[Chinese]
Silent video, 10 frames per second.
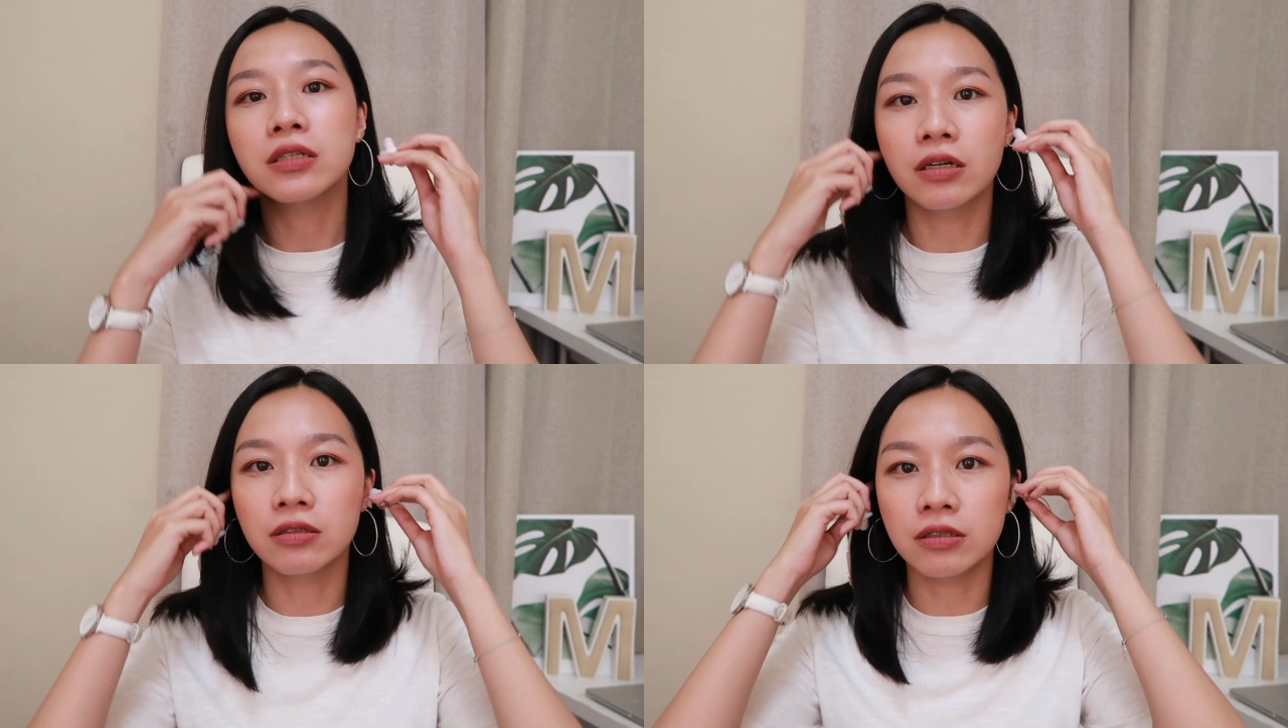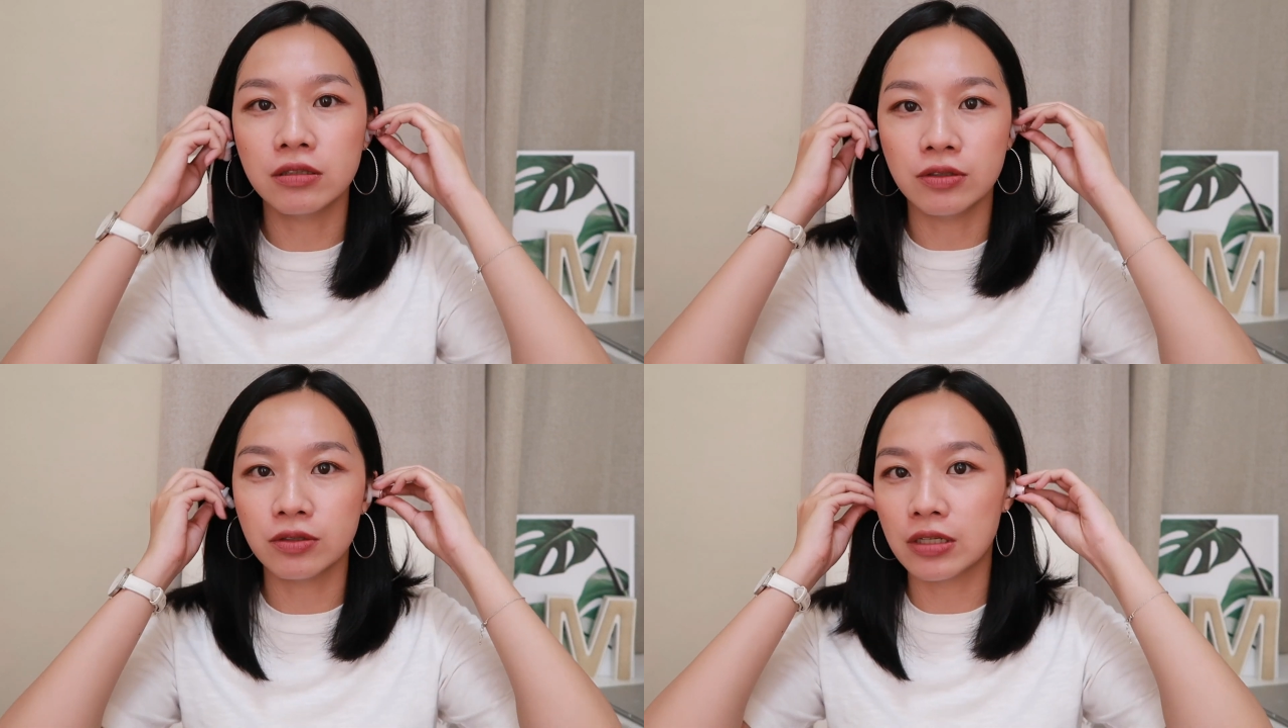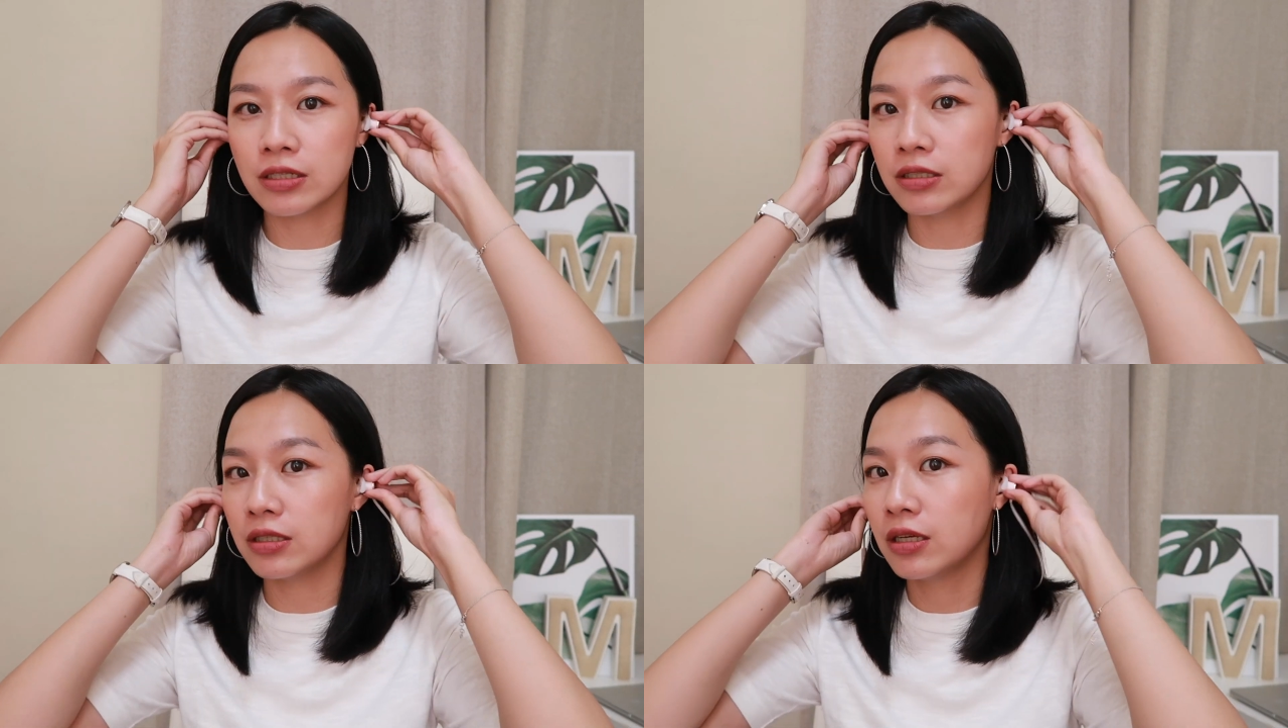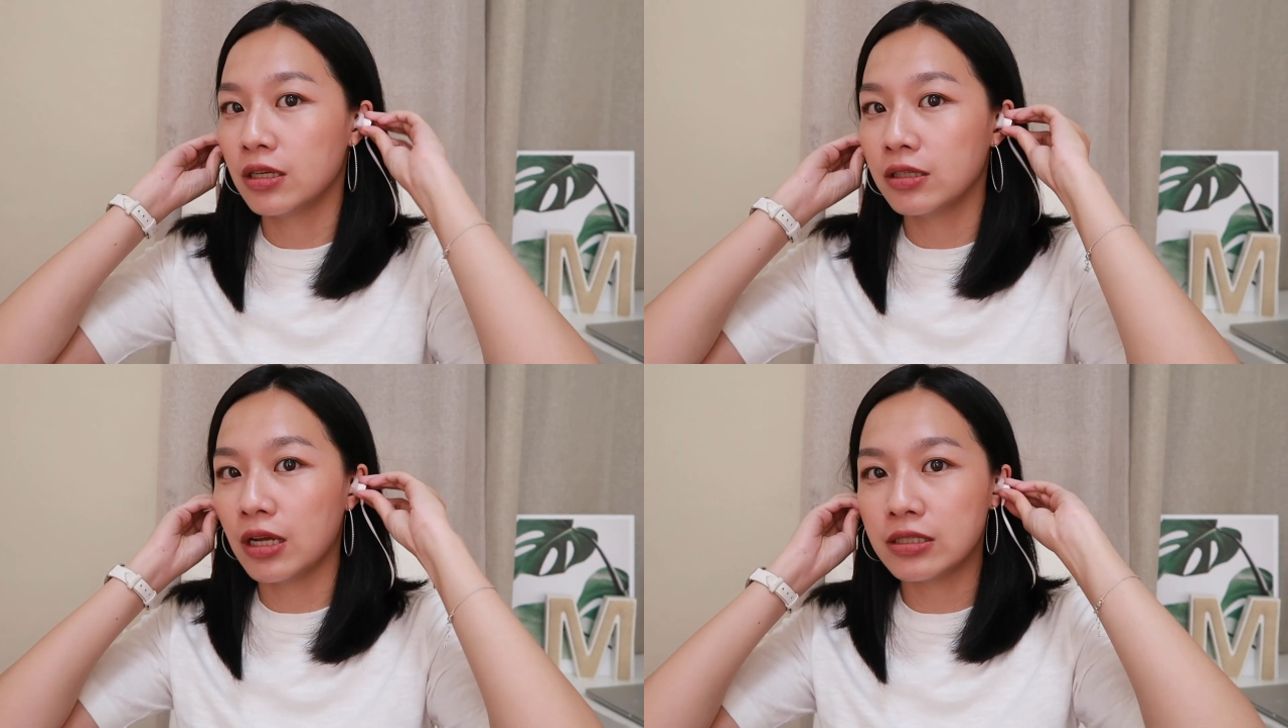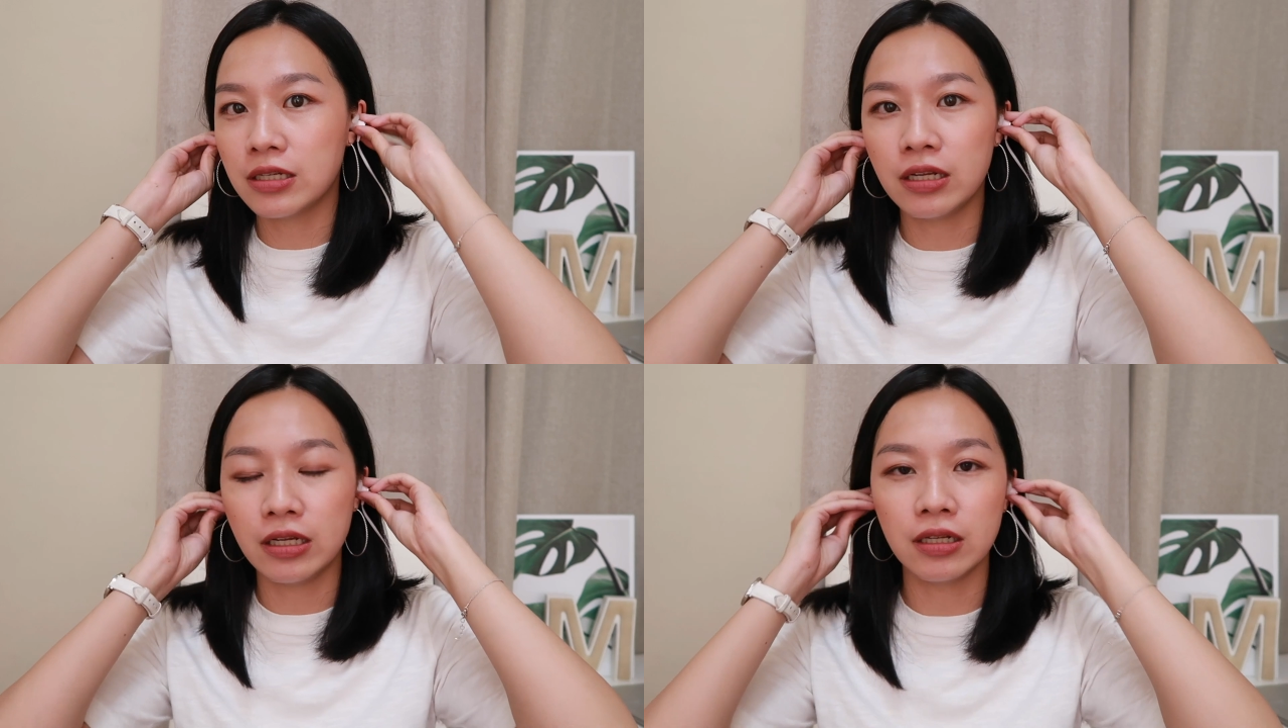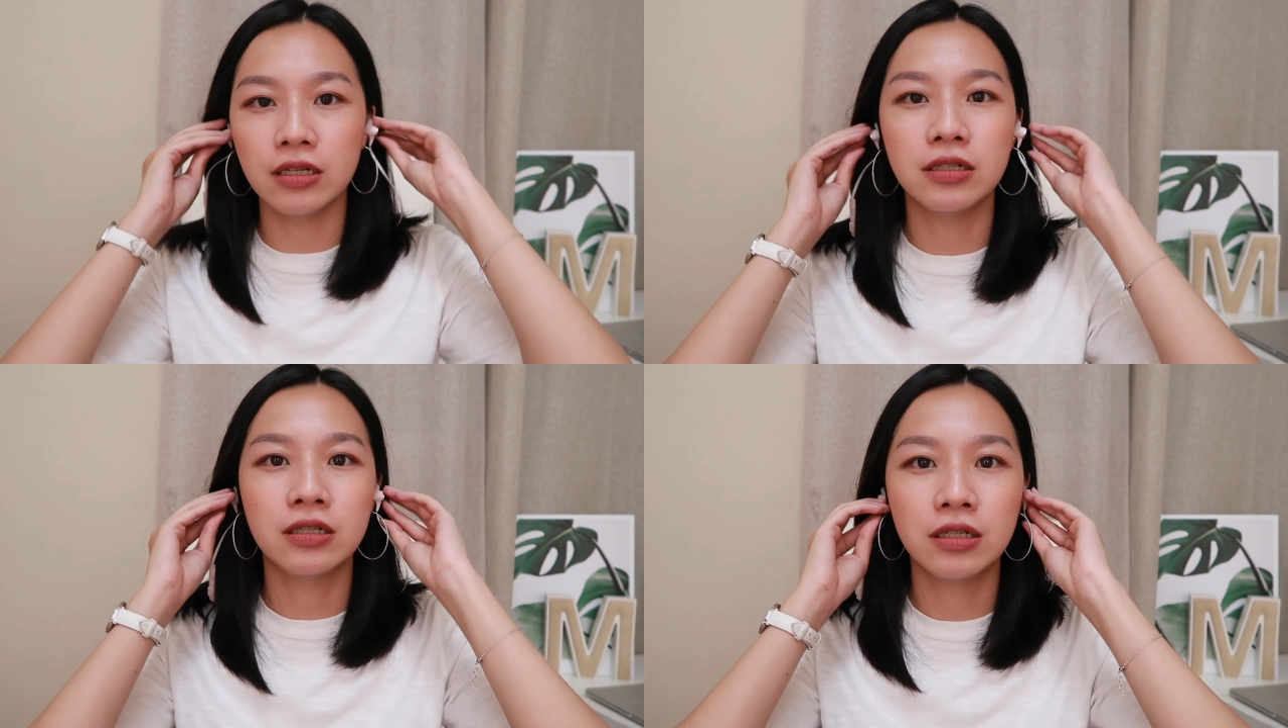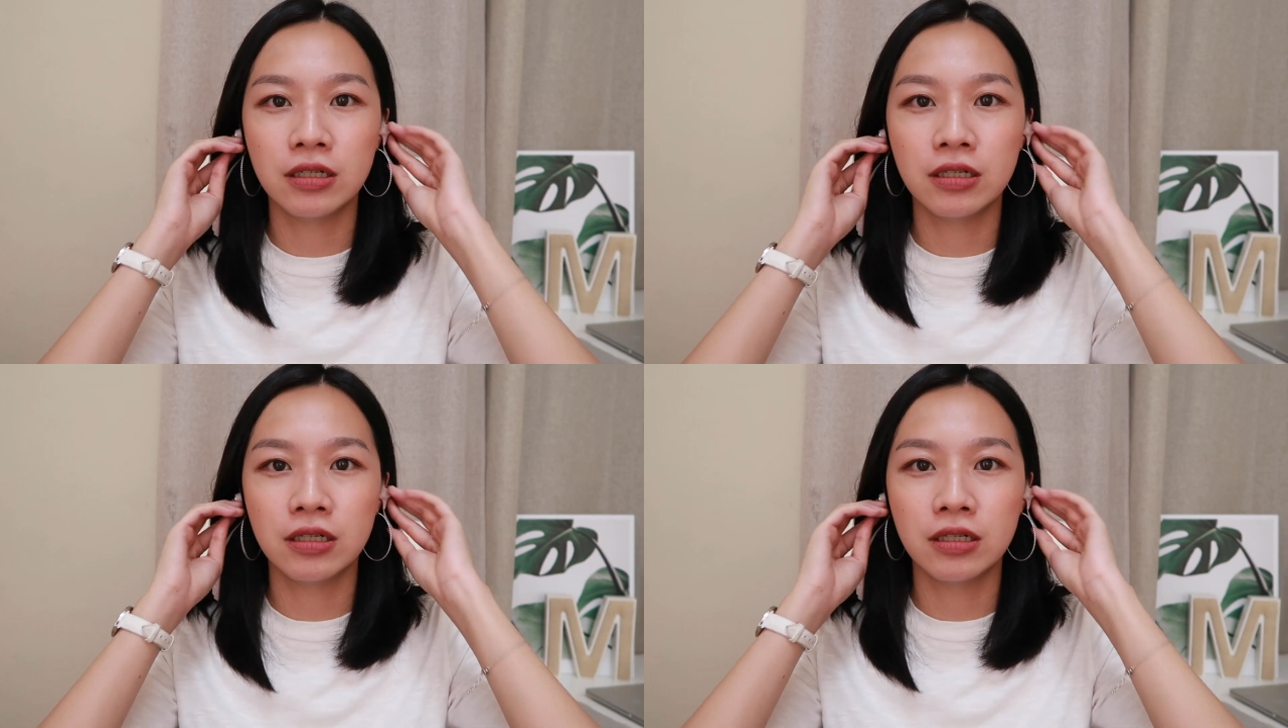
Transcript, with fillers: 然后呢你就这样子戴在你的